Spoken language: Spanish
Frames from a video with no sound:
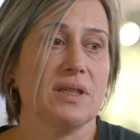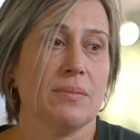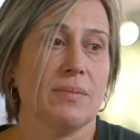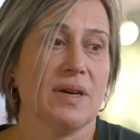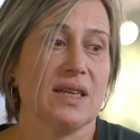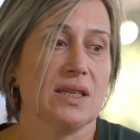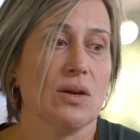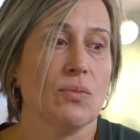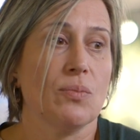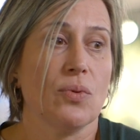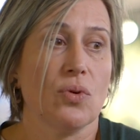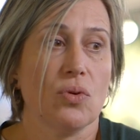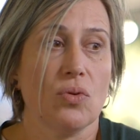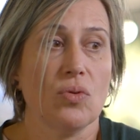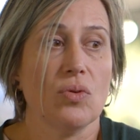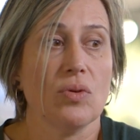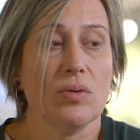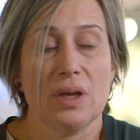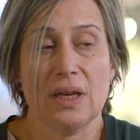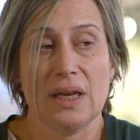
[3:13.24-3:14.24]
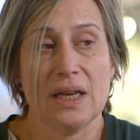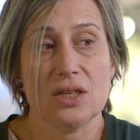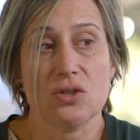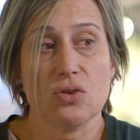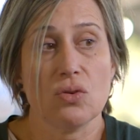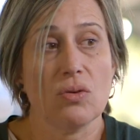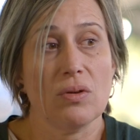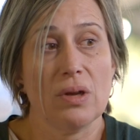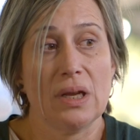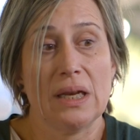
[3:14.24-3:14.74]
se basa un poco en
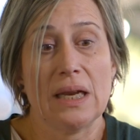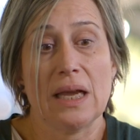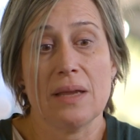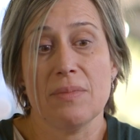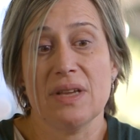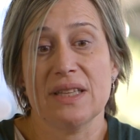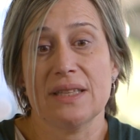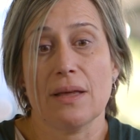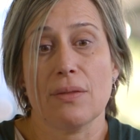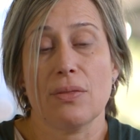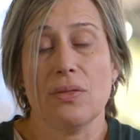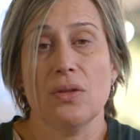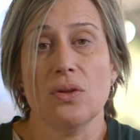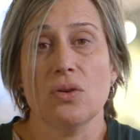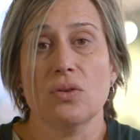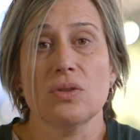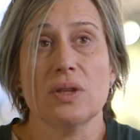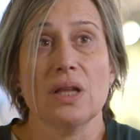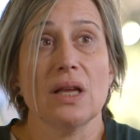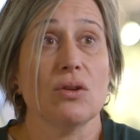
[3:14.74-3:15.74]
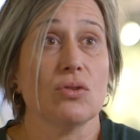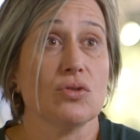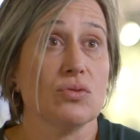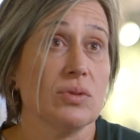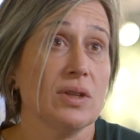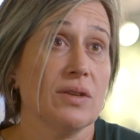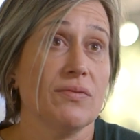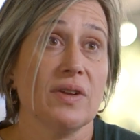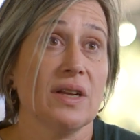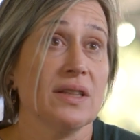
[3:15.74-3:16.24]
eso, en la imitación de
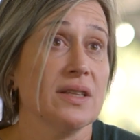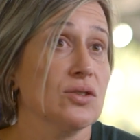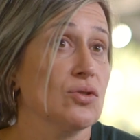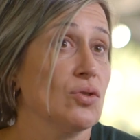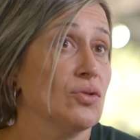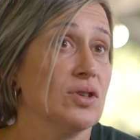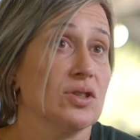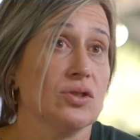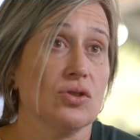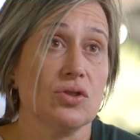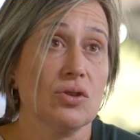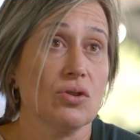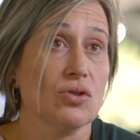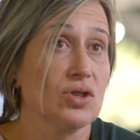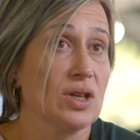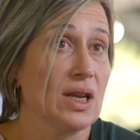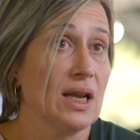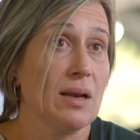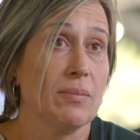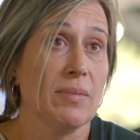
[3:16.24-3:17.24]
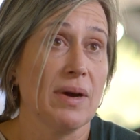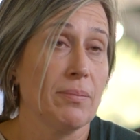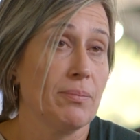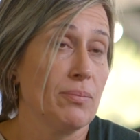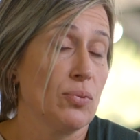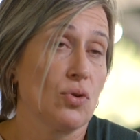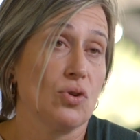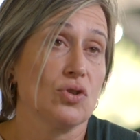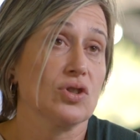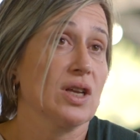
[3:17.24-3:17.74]
los diferentes contextos
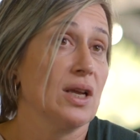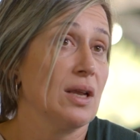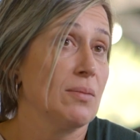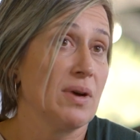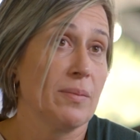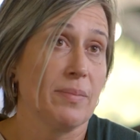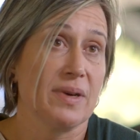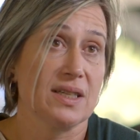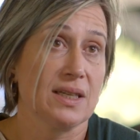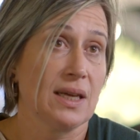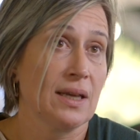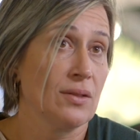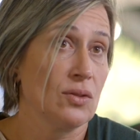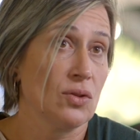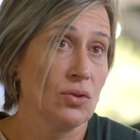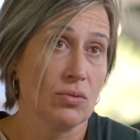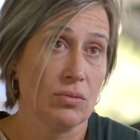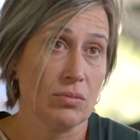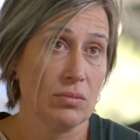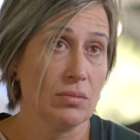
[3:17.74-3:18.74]
por los que él va pasando.